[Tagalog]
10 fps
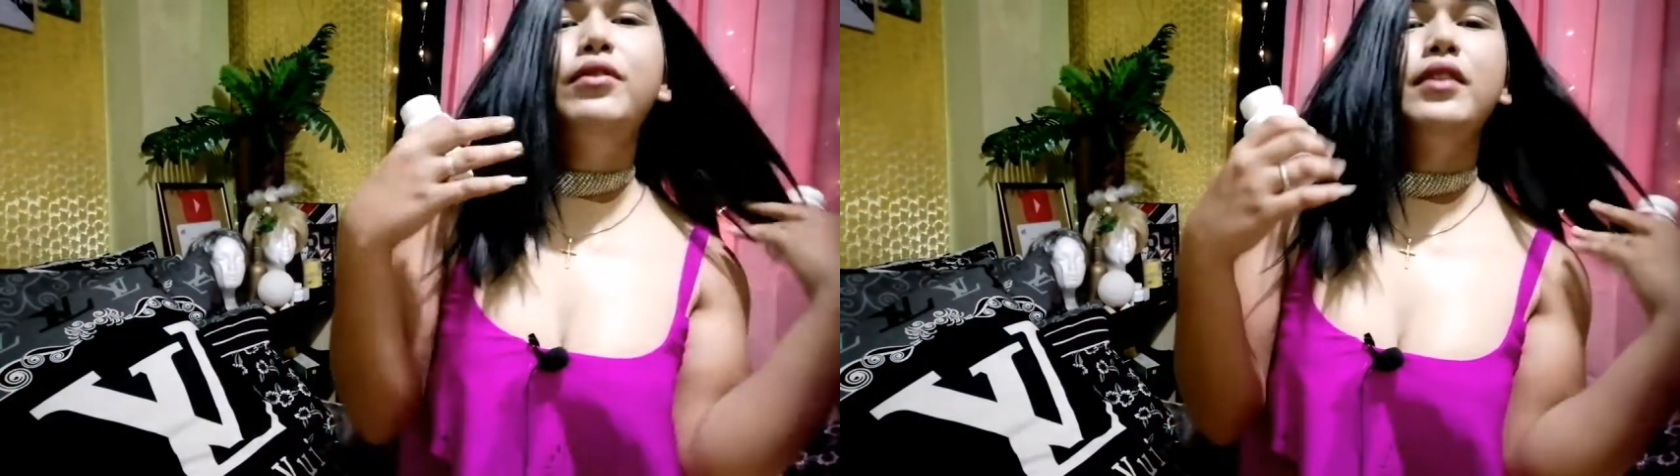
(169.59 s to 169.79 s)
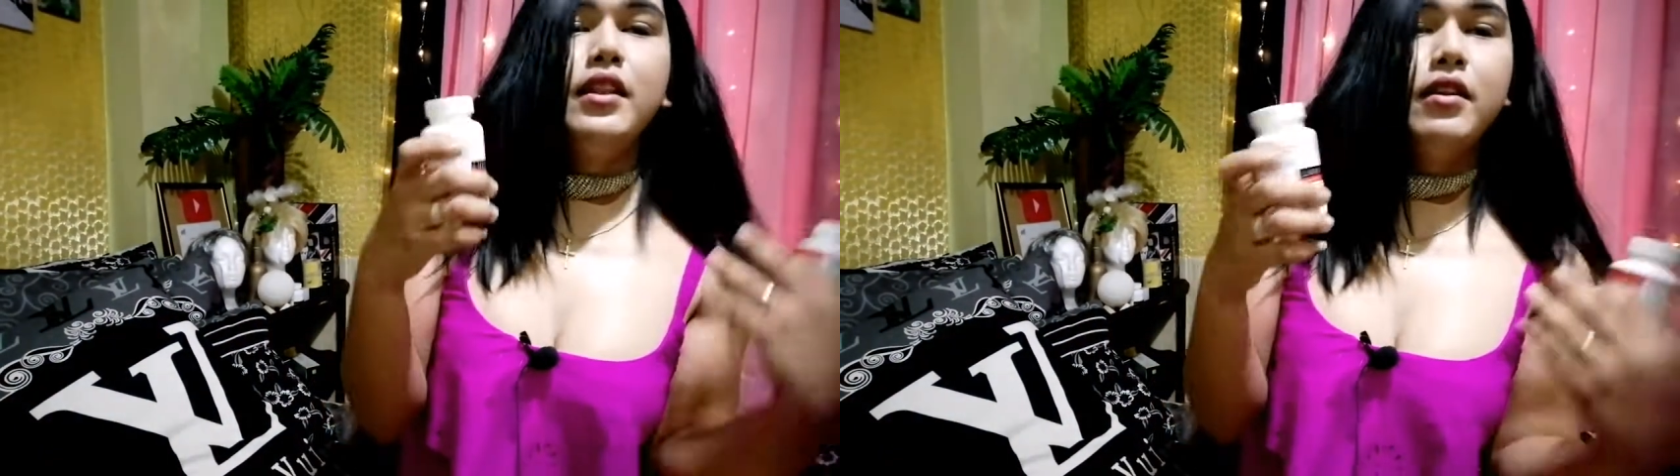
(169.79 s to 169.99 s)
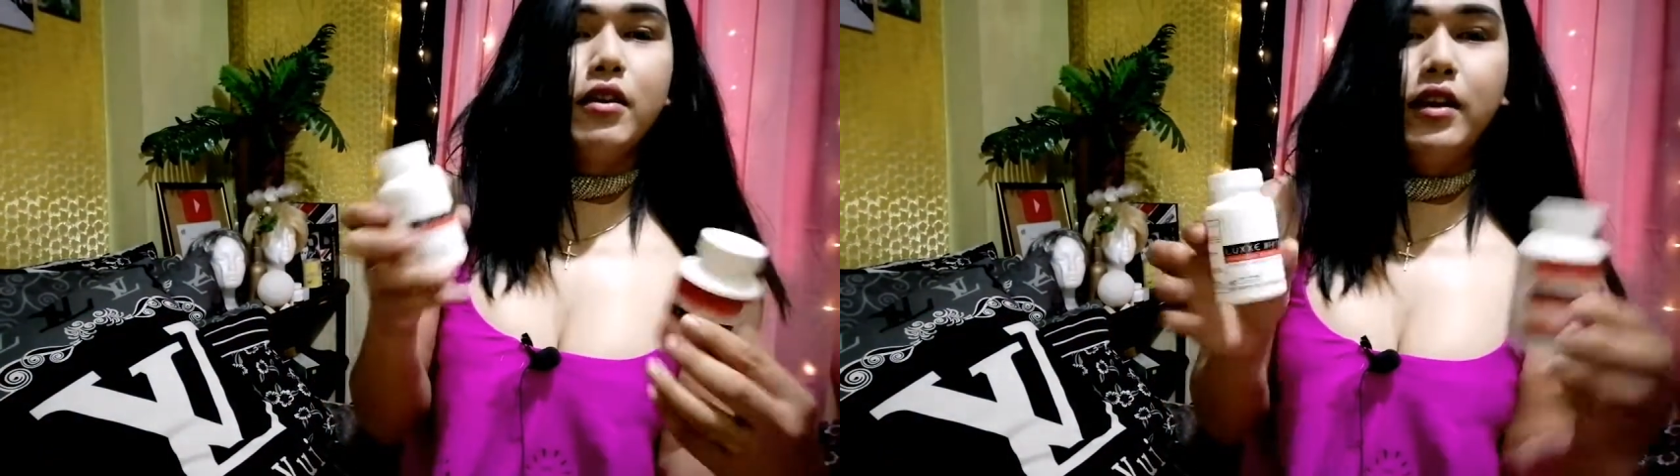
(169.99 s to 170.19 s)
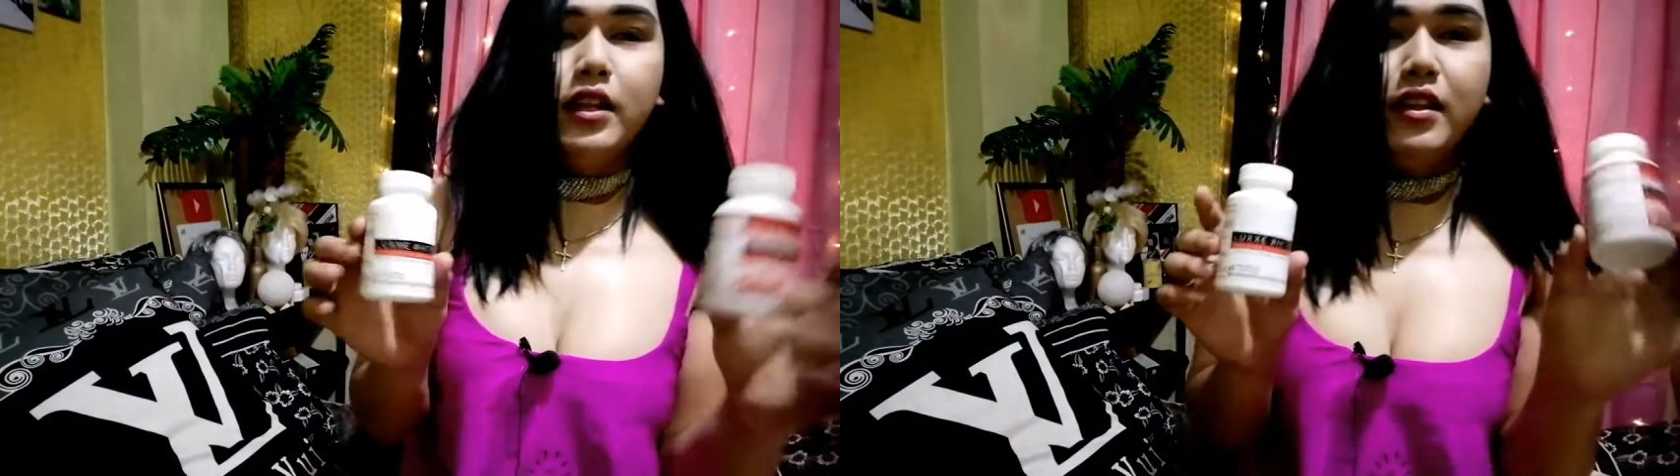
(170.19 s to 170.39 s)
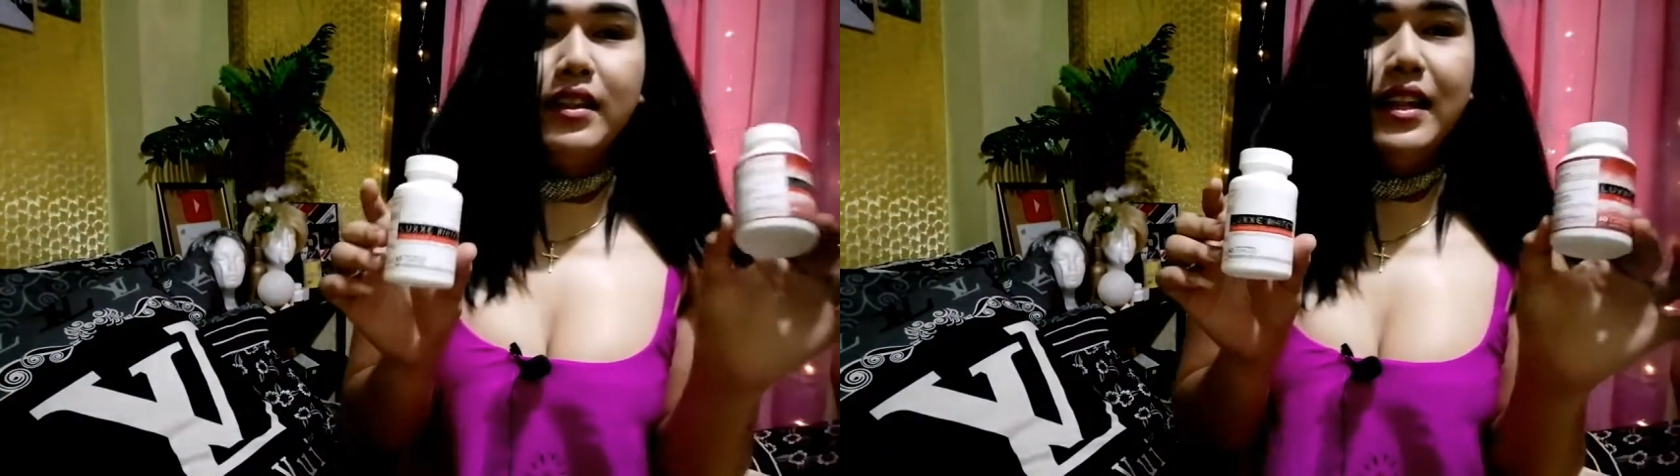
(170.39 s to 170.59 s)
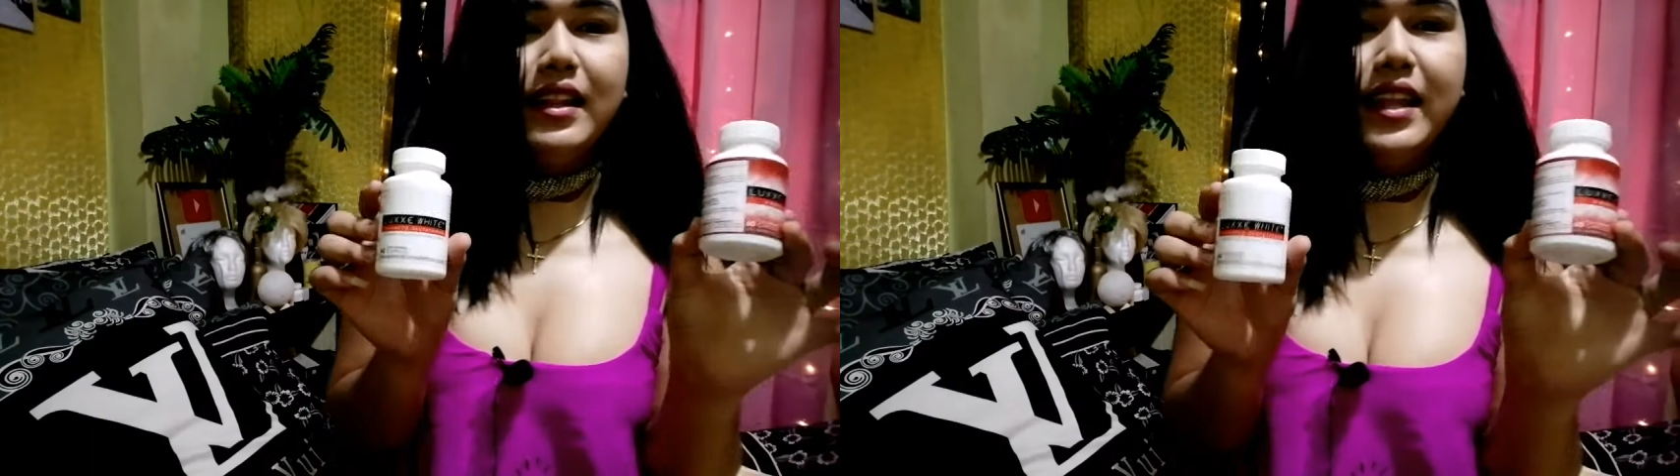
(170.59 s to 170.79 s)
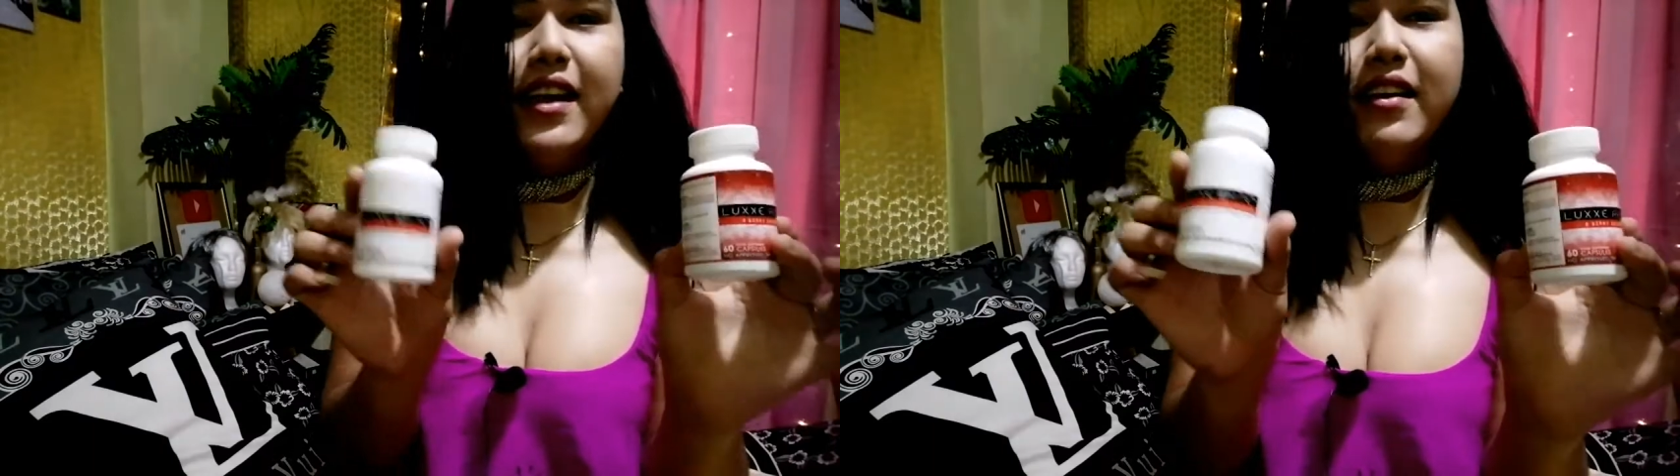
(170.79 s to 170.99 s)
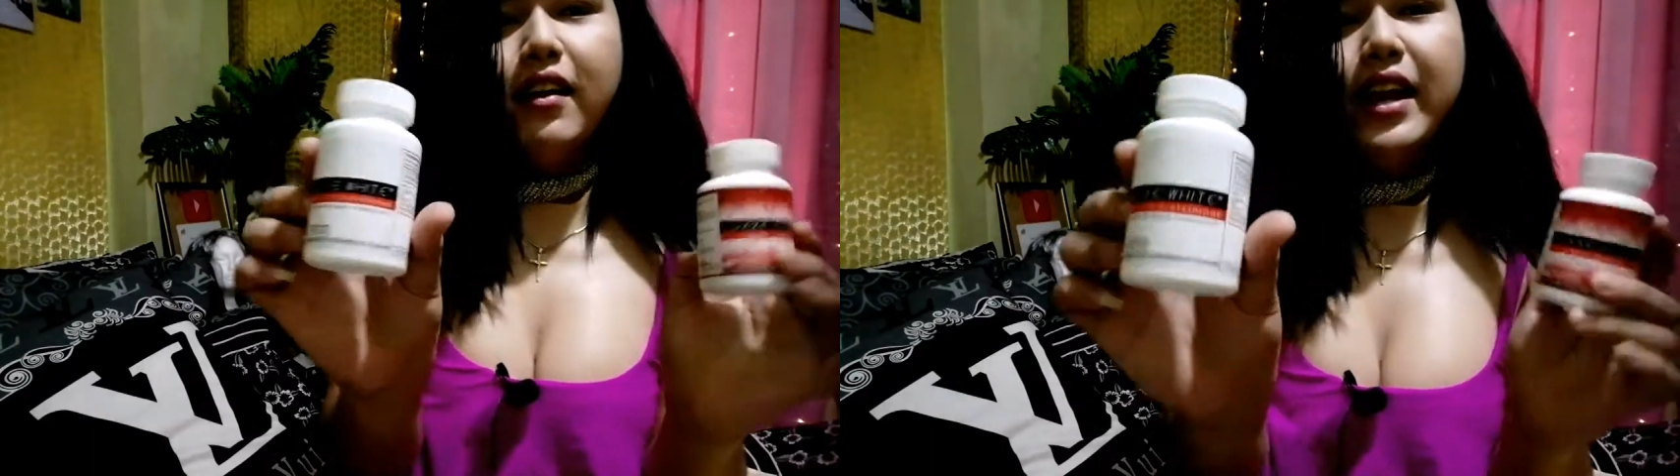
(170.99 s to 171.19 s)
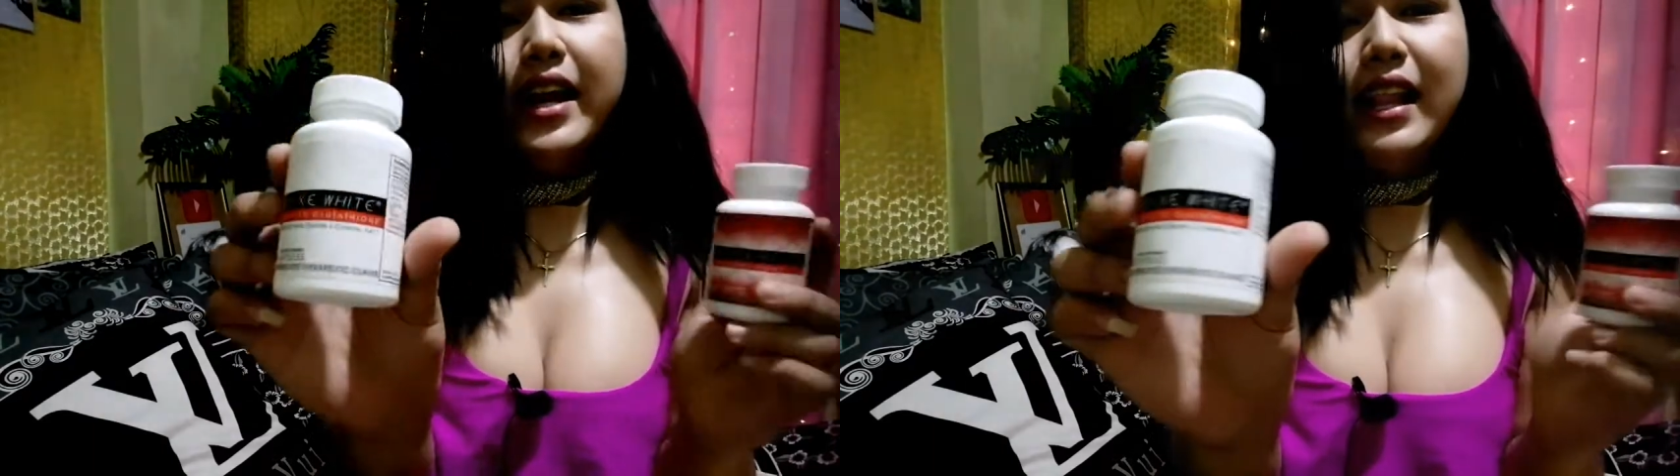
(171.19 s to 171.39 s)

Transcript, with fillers: routine ko. Ito yung ko.